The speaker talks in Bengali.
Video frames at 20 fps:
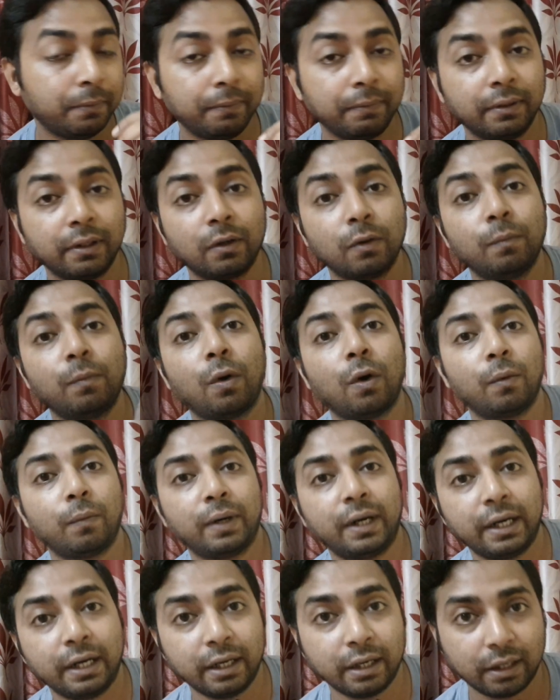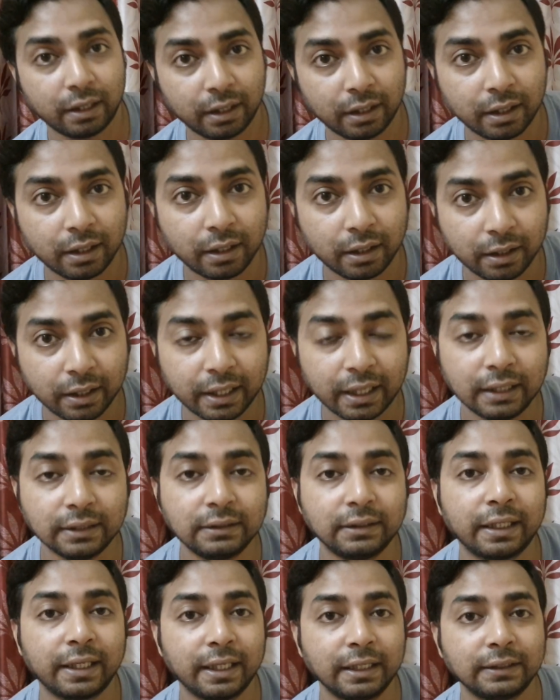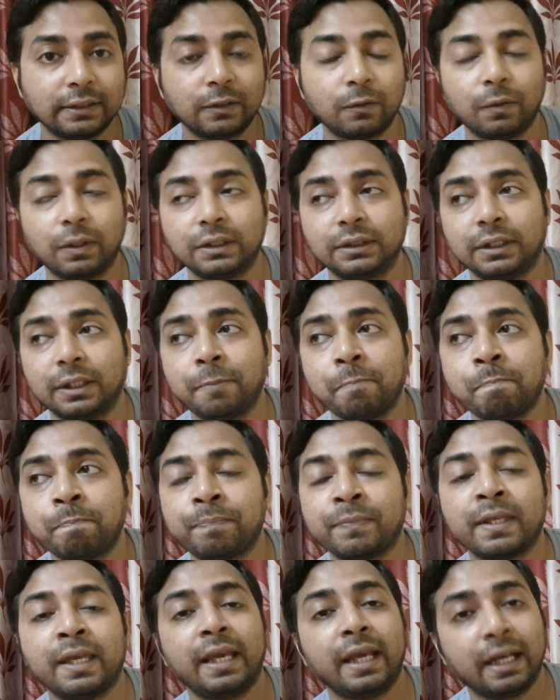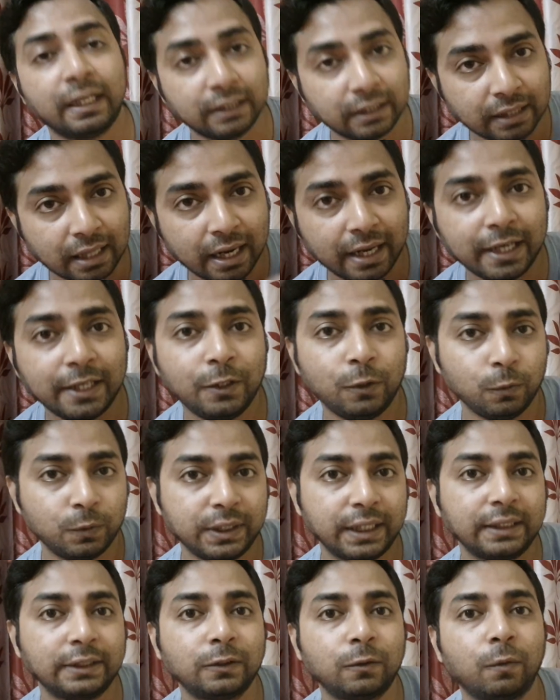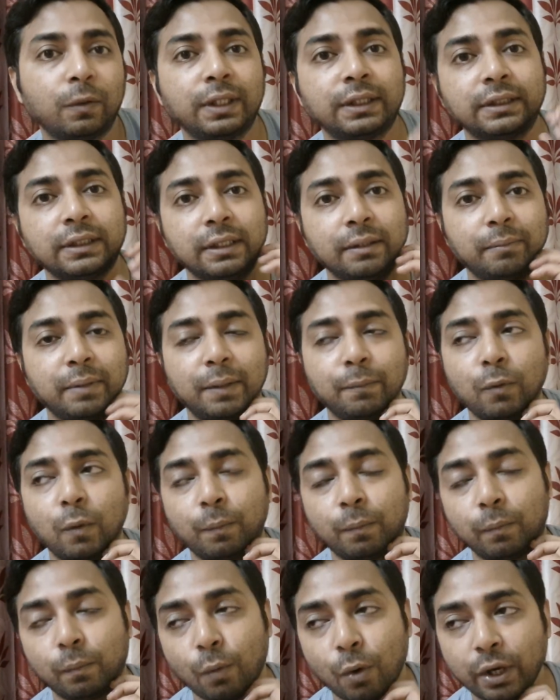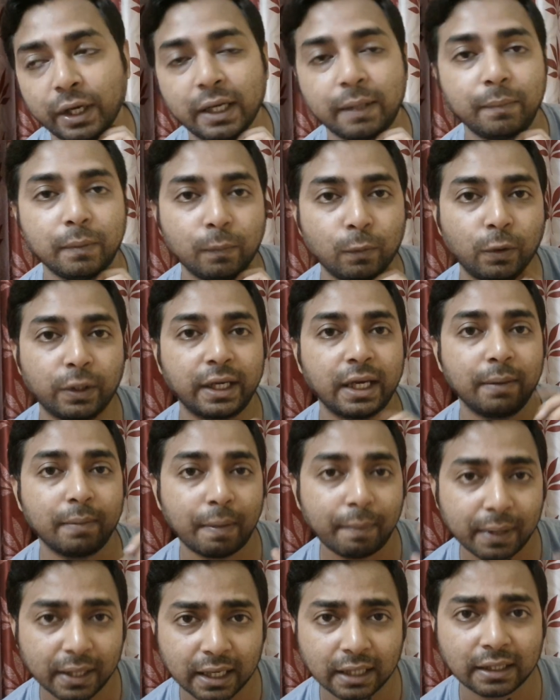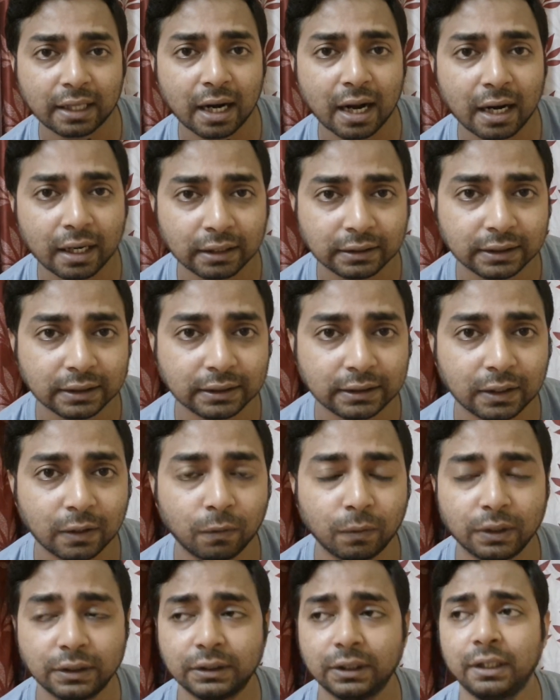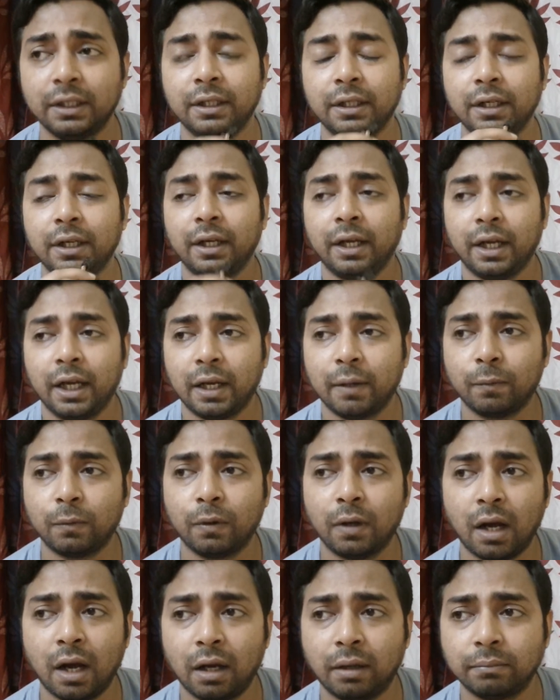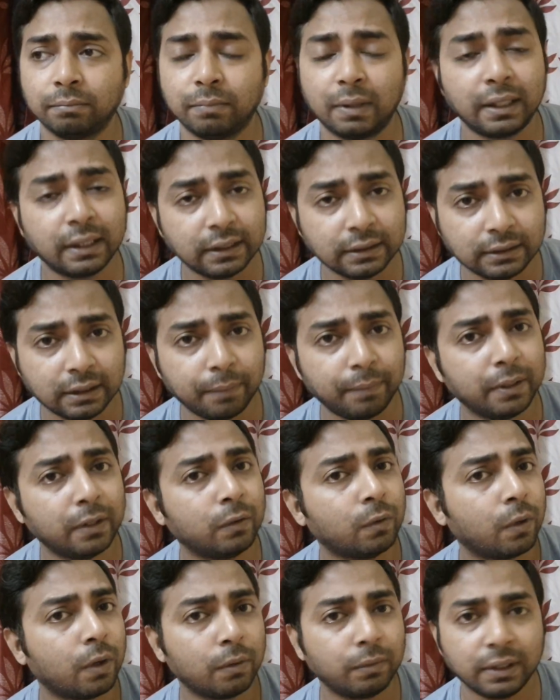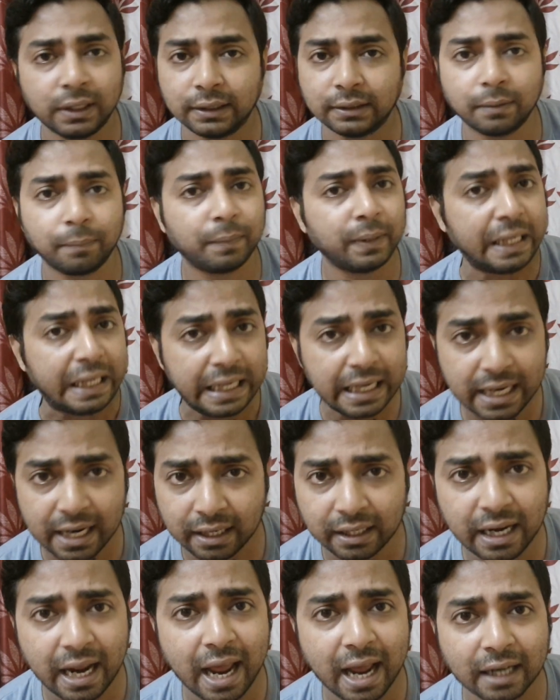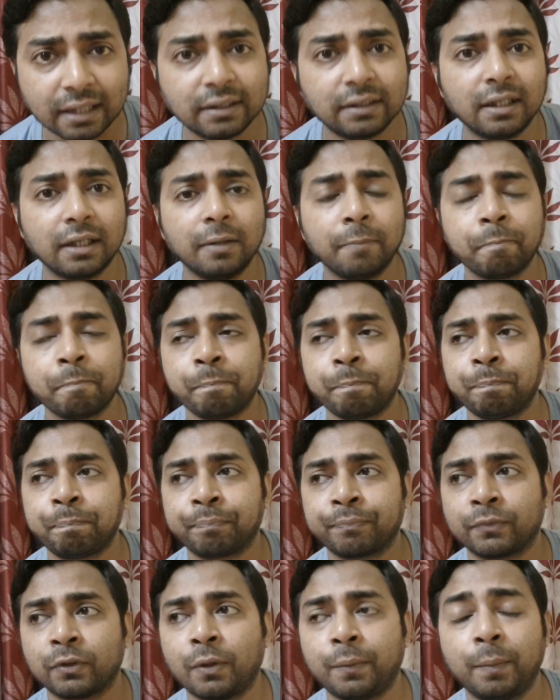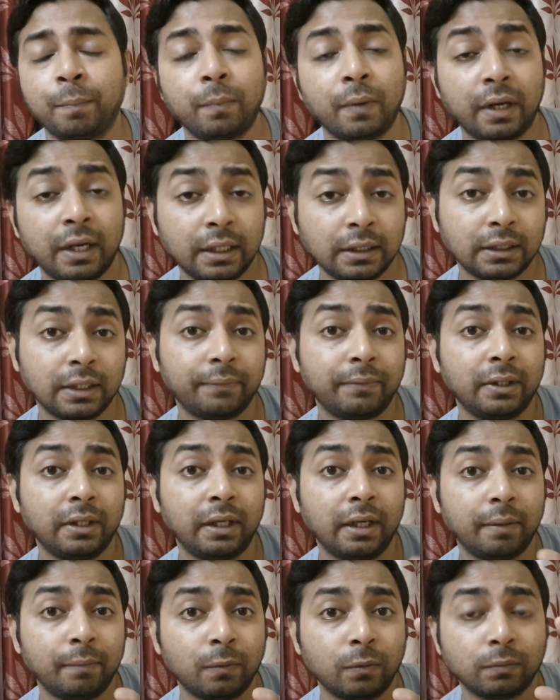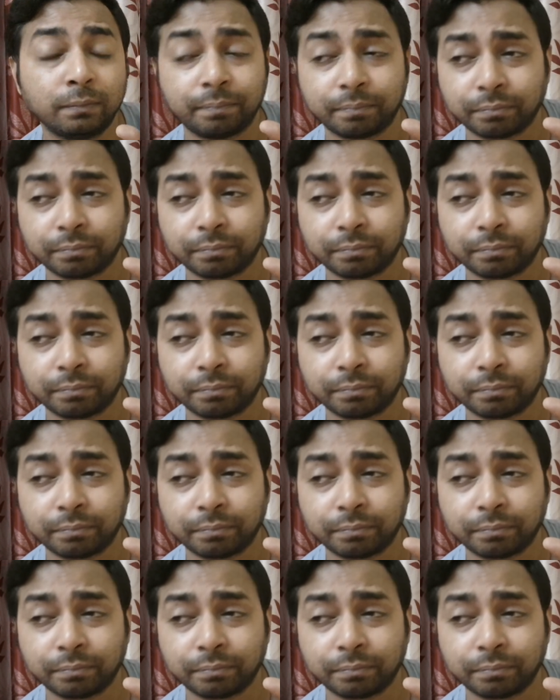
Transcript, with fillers: ভেবে থাকো ভগবানের এগেনস্টে কেস করেছে এক্ষেত্রে তারা একটু চেঞ্জ করেছে মানে পক্ষে বিপক্ষে এই ব্যাপারটা তারা আনার চেষ্টা করেছে এবং পঙ্কজ ত্রিপাঠী নো ডাউট হি ইজ এ ব্রিলিয়েন্ট অ্যাক্টর তবে পরেশ রাবল এবং